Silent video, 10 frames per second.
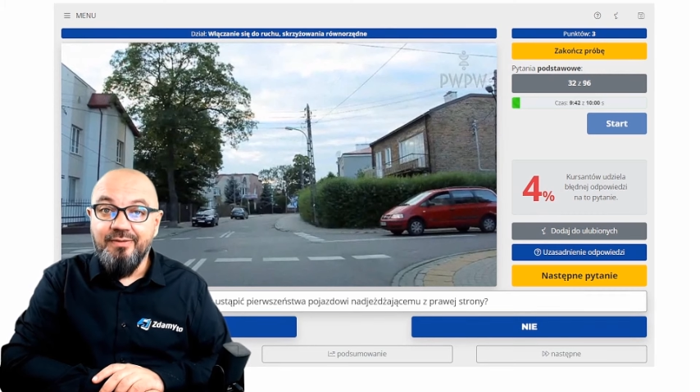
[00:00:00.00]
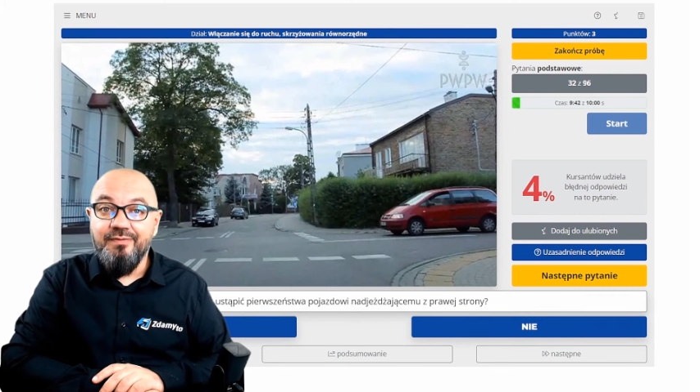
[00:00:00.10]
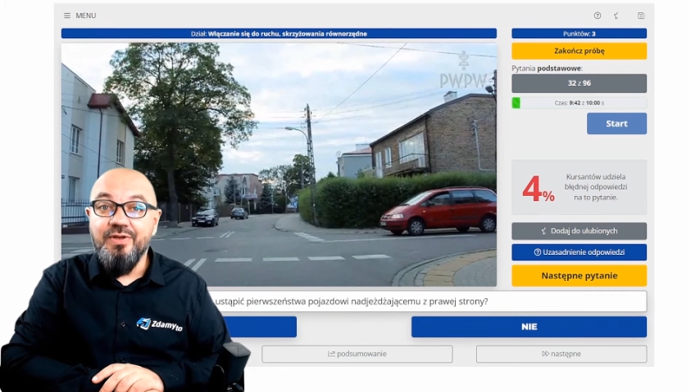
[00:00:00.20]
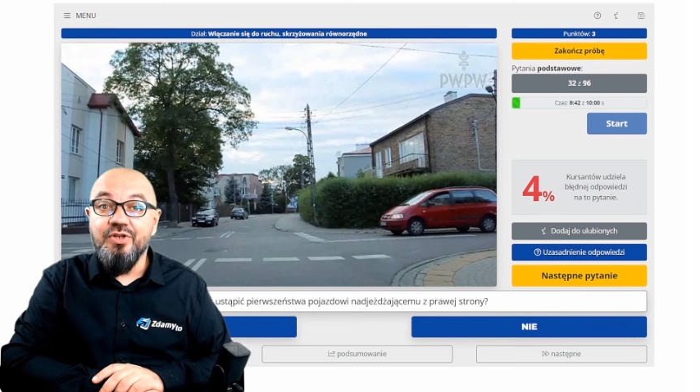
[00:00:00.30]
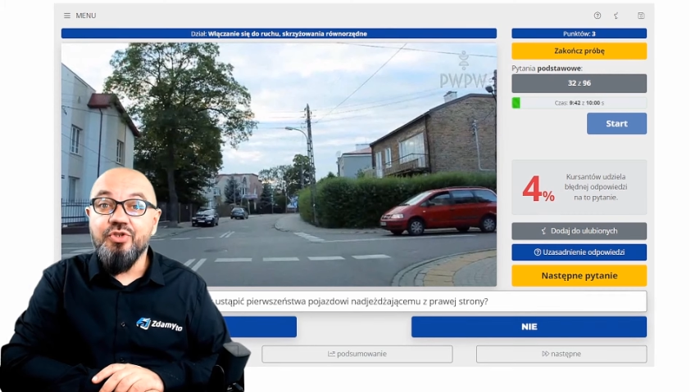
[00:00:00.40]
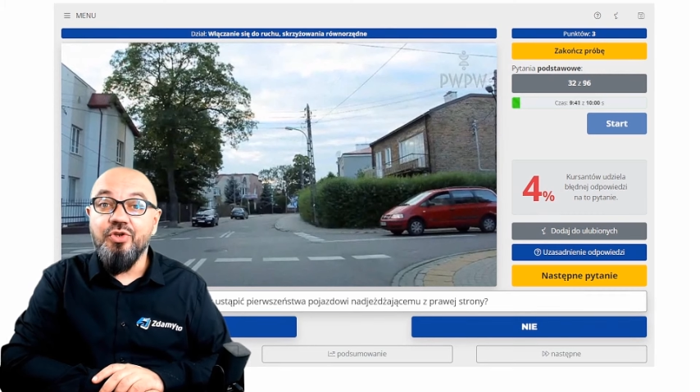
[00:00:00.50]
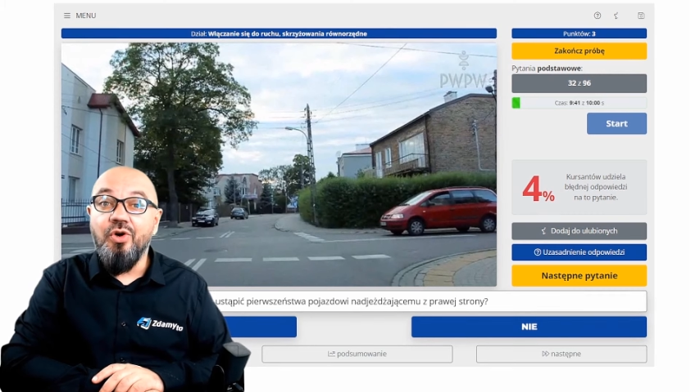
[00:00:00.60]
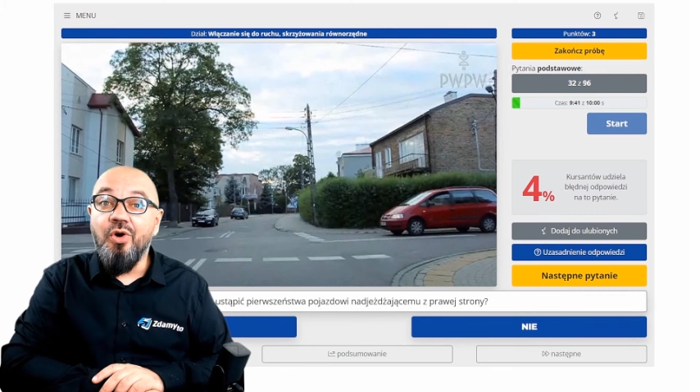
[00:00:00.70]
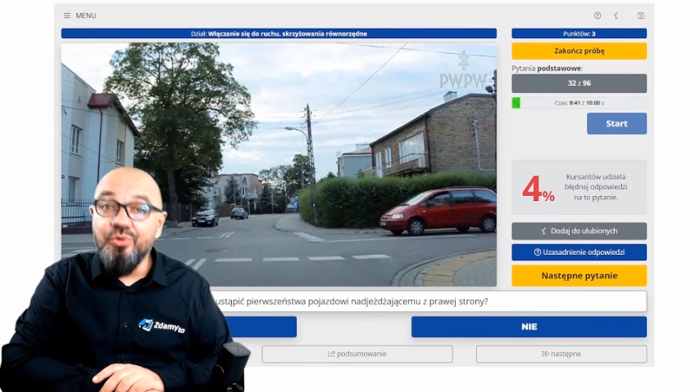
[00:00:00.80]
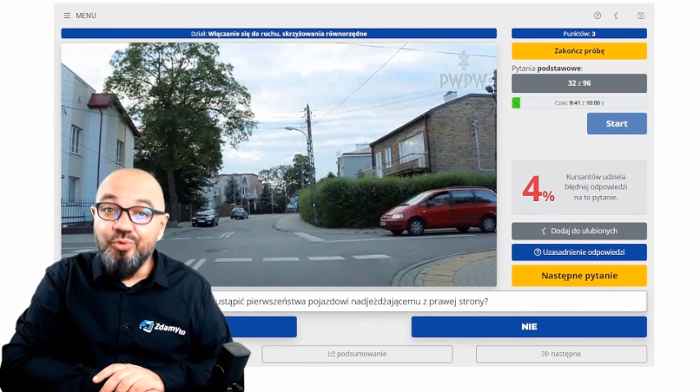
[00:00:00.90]
więc
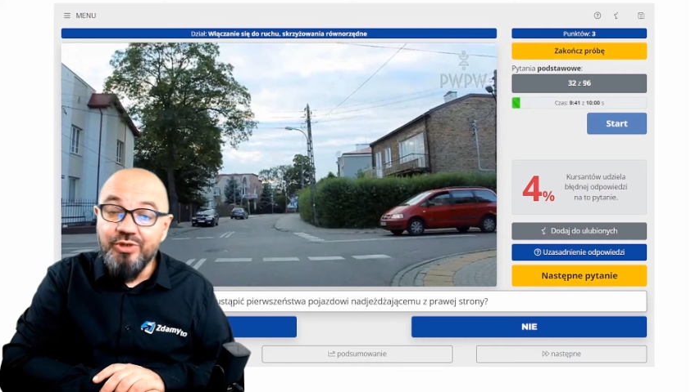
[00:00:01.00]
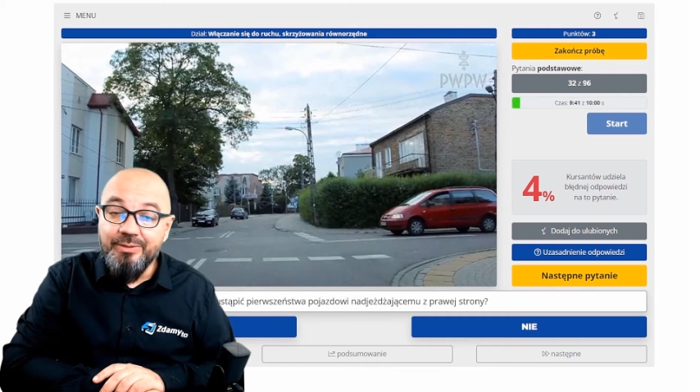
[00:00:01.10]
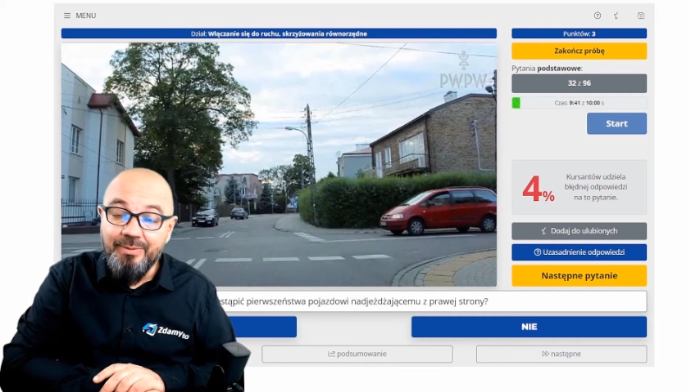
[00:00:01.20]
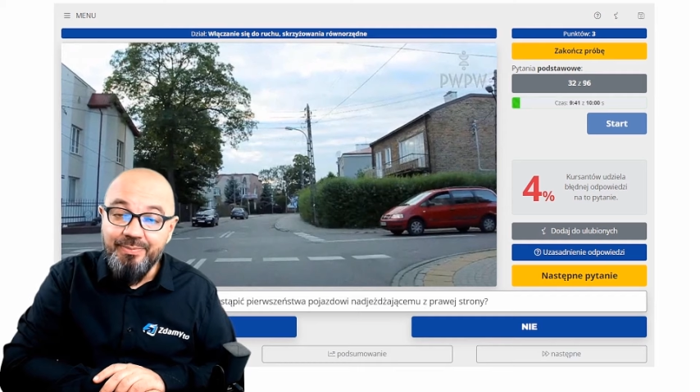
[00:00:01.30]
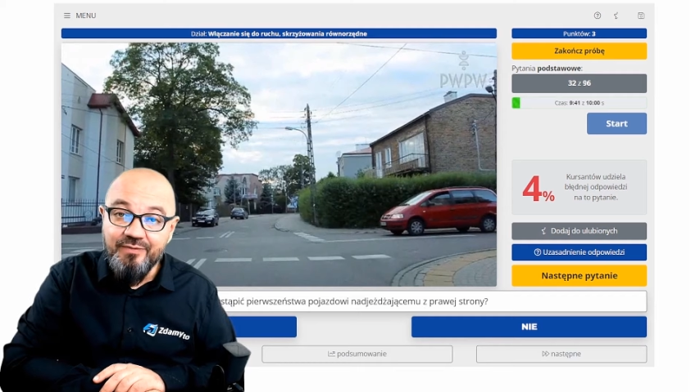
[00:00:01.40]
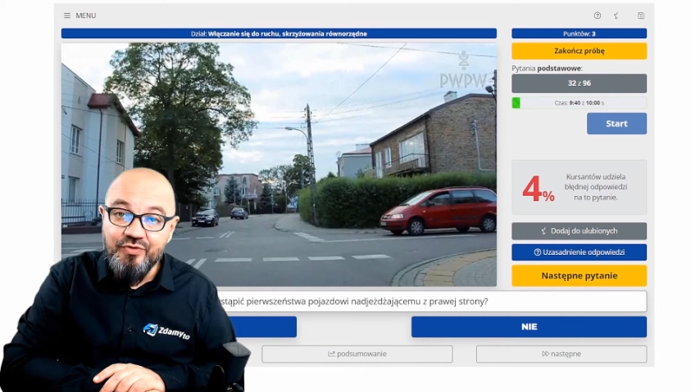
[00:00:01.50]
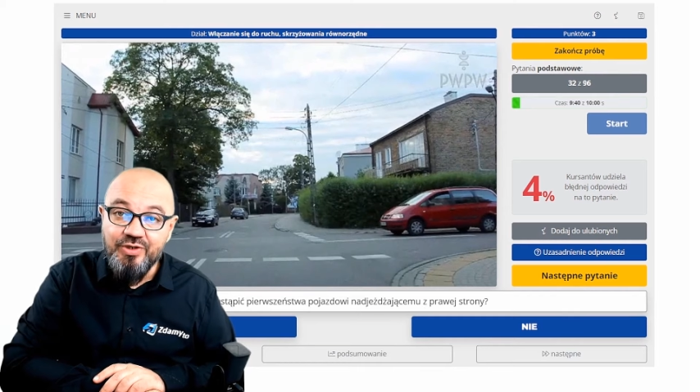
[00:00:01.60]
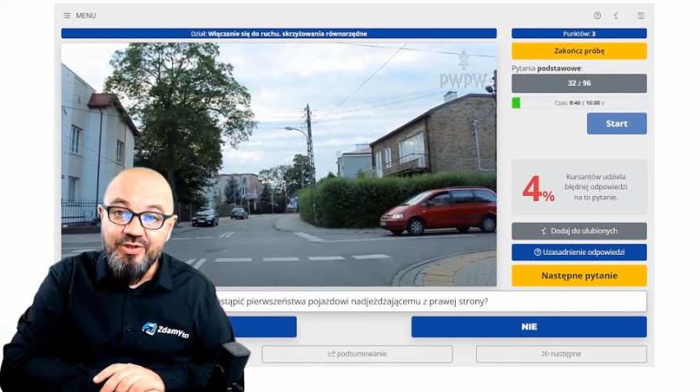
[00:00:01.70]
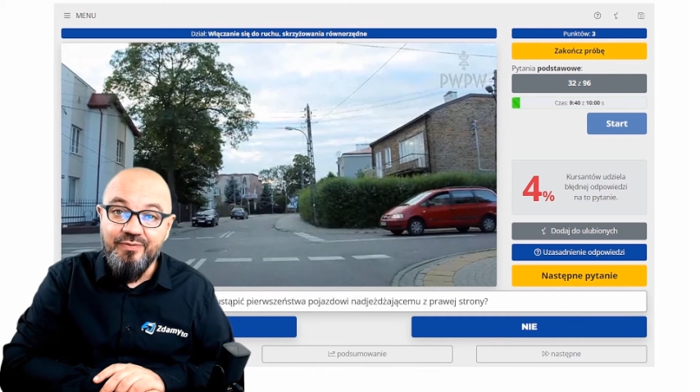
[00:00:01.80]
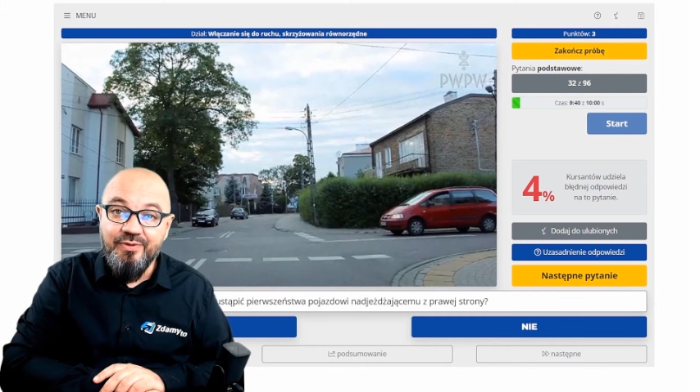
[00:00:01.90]
to on tutaj ma
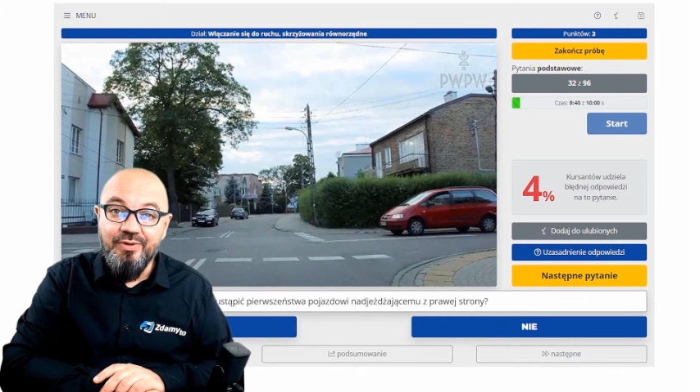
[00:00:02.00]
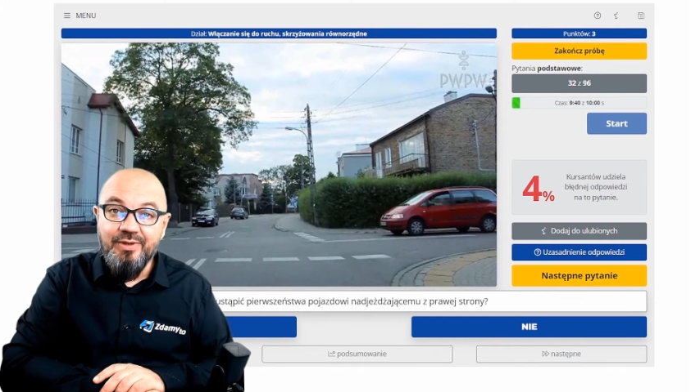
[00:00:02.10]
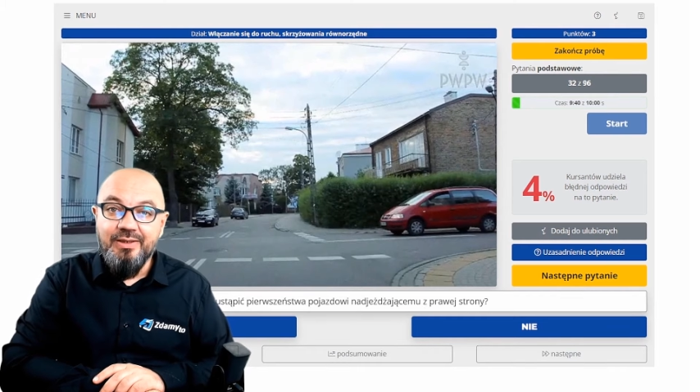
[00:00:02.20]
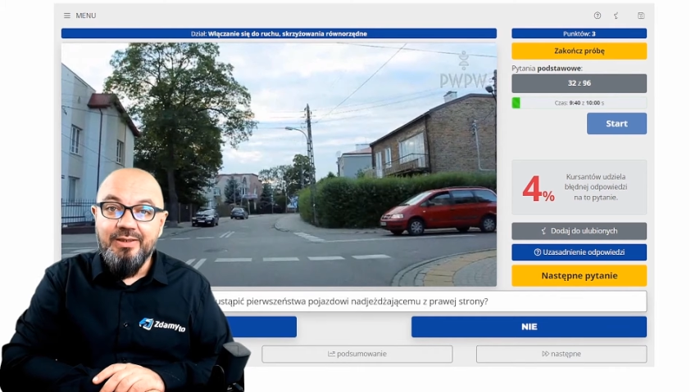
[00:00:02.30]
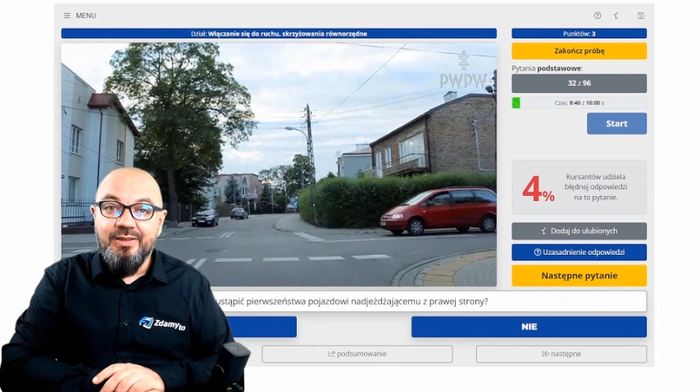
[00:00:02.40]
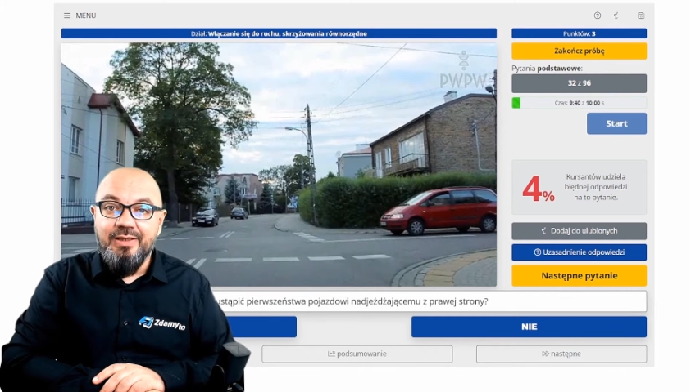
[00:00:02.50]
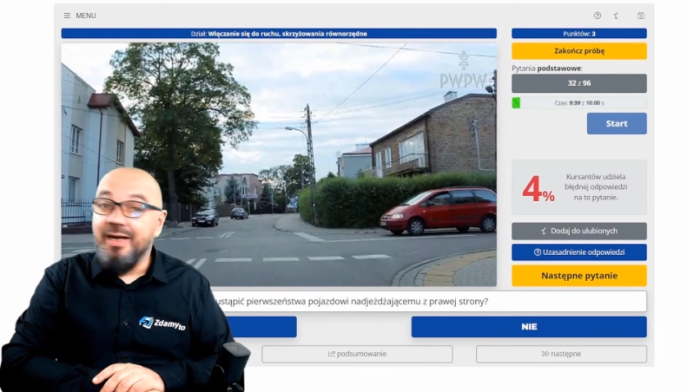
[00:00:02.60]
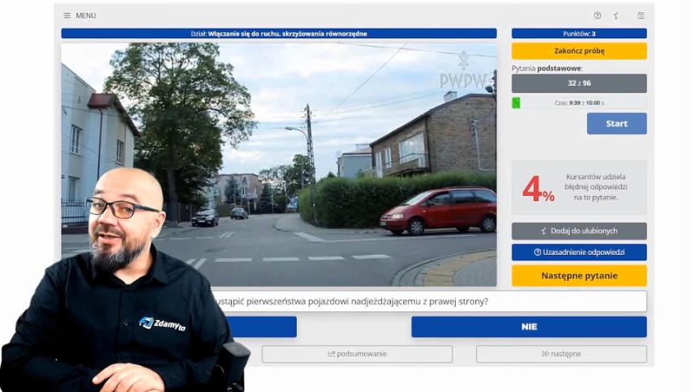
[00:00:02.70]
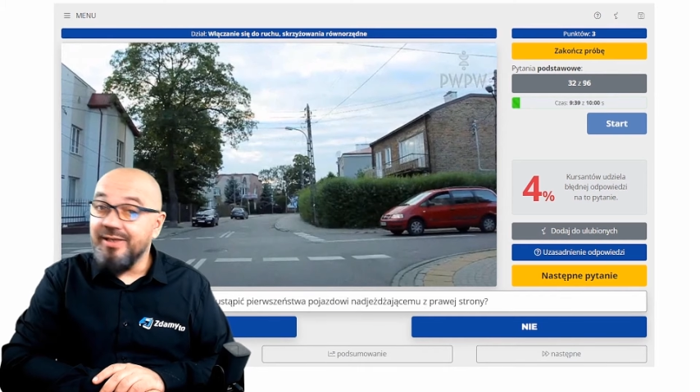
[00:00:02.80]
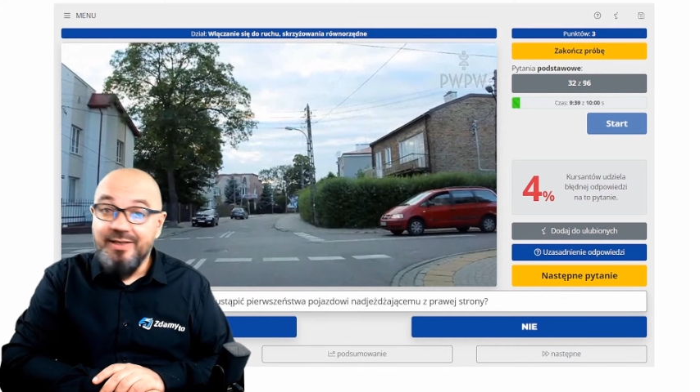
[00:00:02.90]
pierwszeństwo
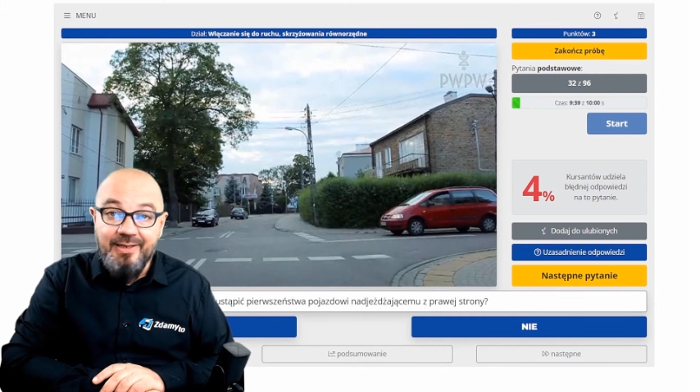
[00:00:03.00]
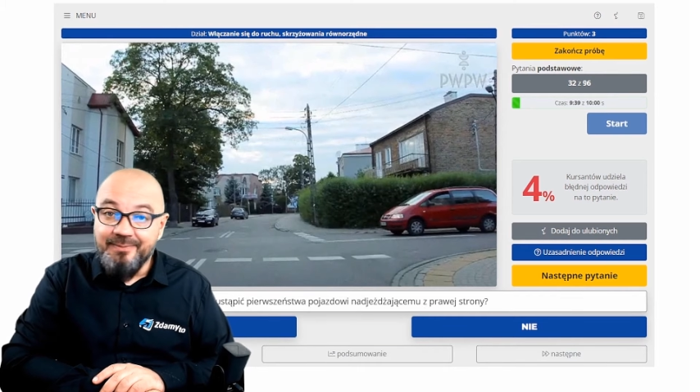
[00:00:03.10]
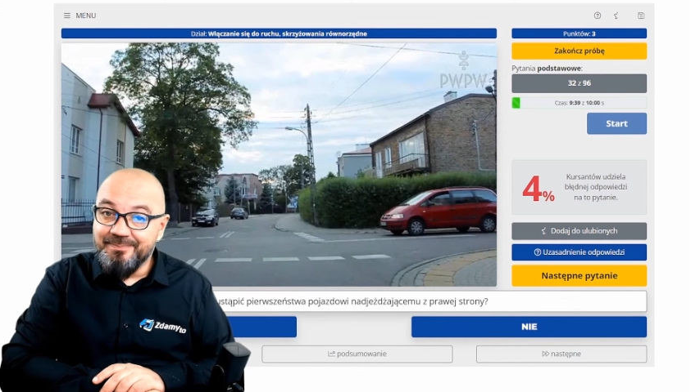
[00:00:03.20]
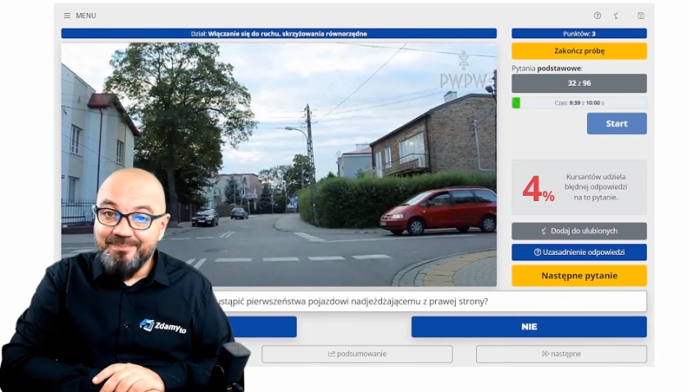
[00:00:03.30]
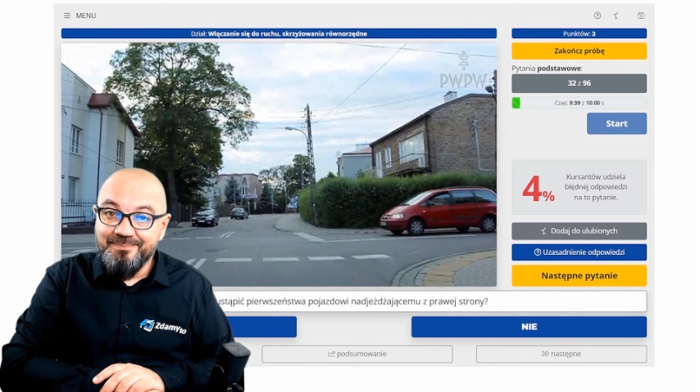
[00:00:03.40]
a nie ja.